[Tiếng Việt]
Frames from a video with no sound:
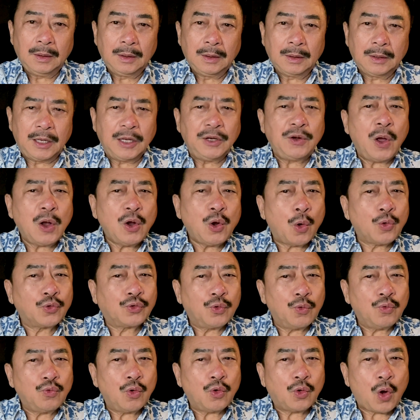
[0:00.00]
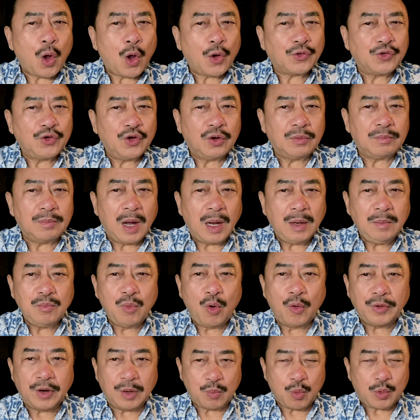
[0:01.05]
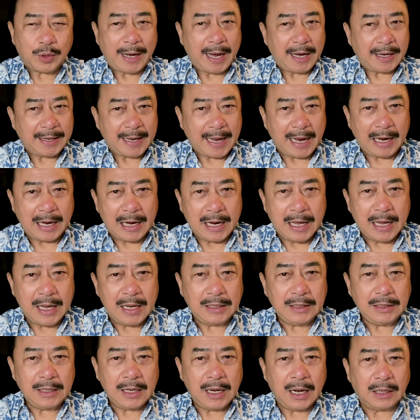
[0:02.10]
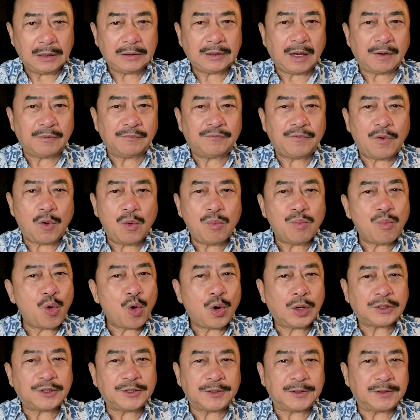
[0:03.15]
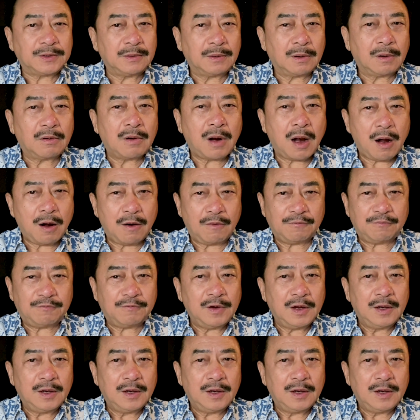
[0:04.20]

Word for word: Khi đó cô chú của con vừa mới mua được một căn nhà lớn ở thành phố Morton Grove